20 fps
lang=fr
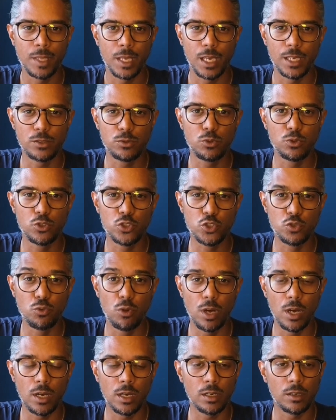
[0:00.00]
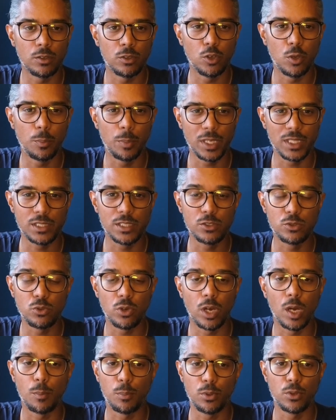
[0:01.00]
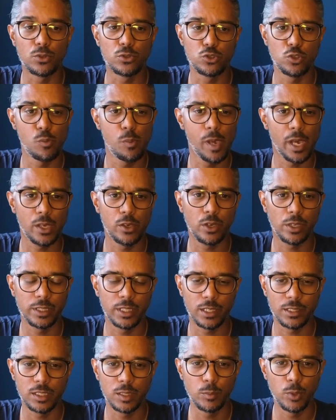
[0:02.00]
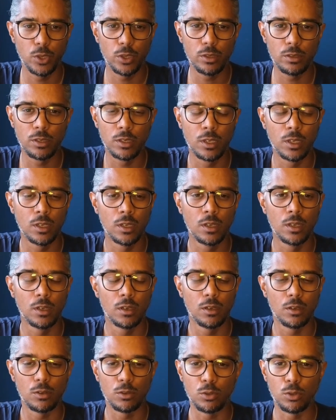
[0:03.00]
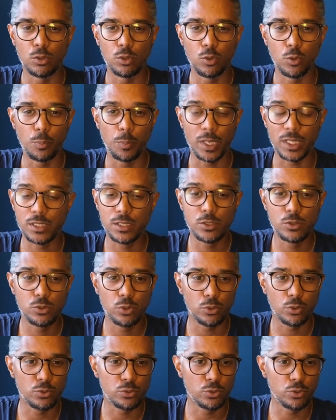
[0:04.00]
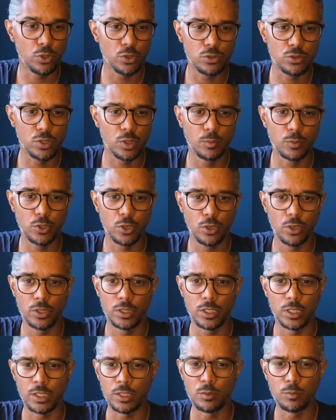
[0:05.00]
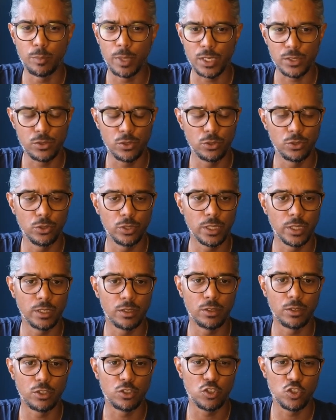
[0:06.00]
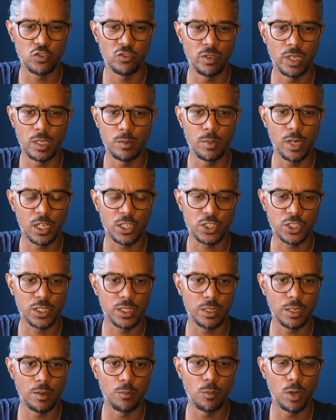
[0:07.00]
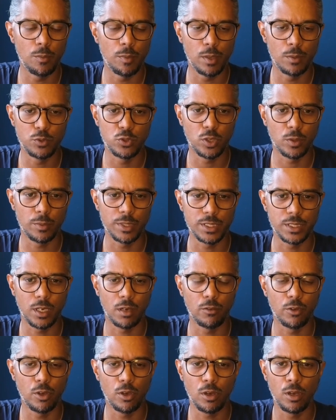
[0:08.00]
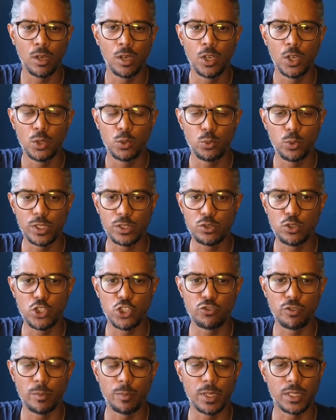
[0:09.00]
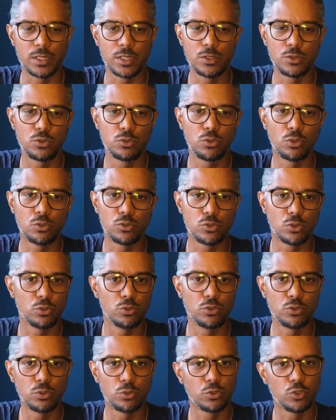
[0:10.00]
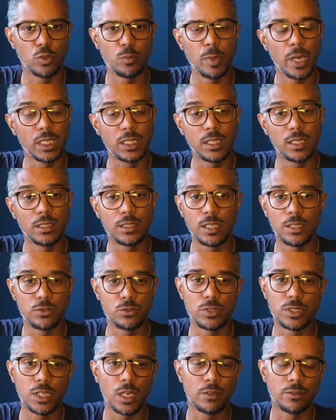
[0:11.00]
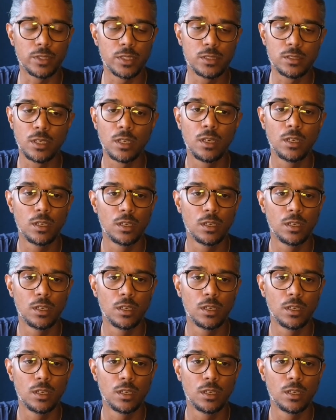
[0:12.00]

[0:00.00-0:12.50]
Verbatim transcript: Est-ce que je dois euh, passer sur un plan supérieur d'Airtable, passer sur du custom code et une base de données que je vais héberger moi-même sur mes serveurs, ou est-ce que je vais passer sur une solution de back-end as a service